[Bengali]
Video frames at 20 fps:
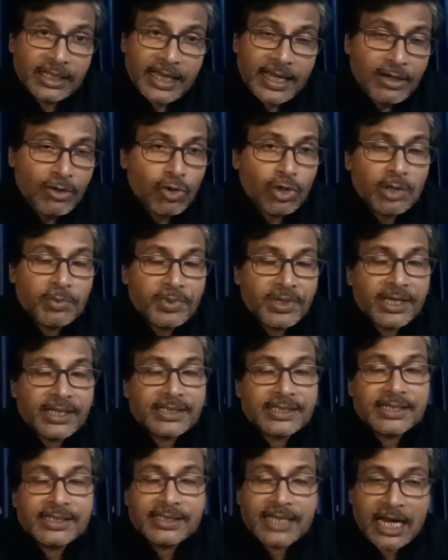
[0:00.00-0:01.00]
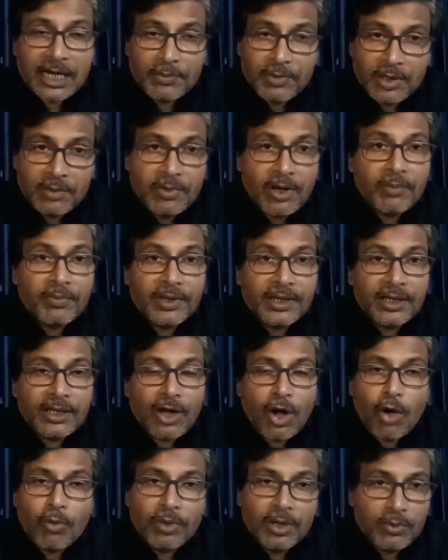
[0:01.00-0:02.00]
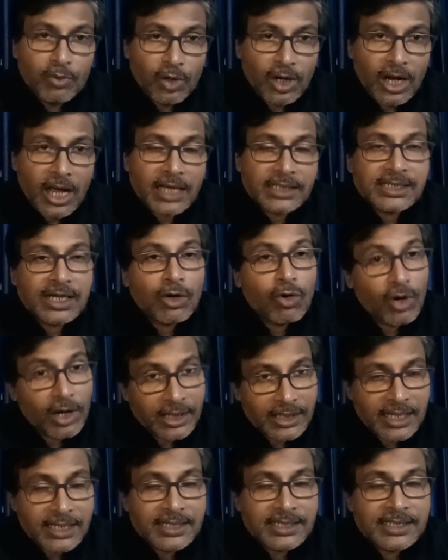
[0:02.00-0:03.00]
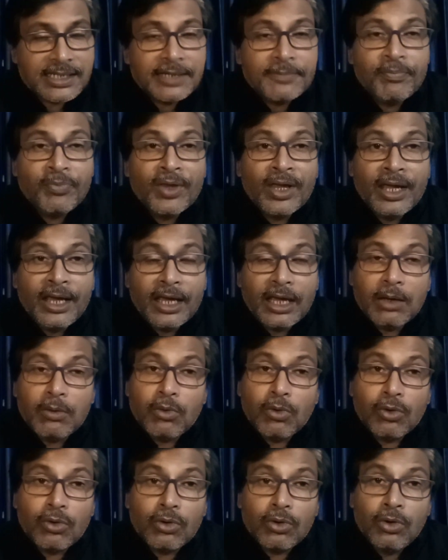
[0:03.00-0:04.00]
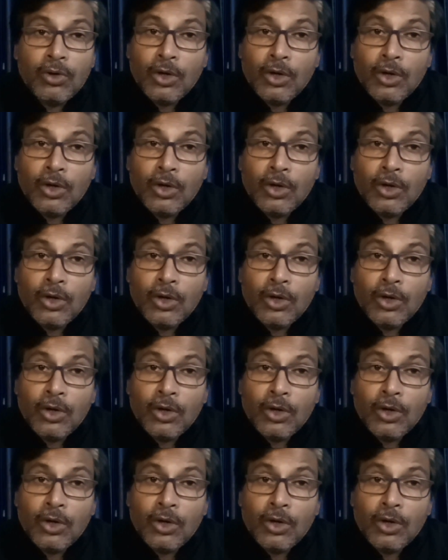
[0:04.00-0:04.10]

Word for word: এই নোটিফিকেশান সার্বিকভাবে হবে বলে আশা করা যাচ্ছে এবং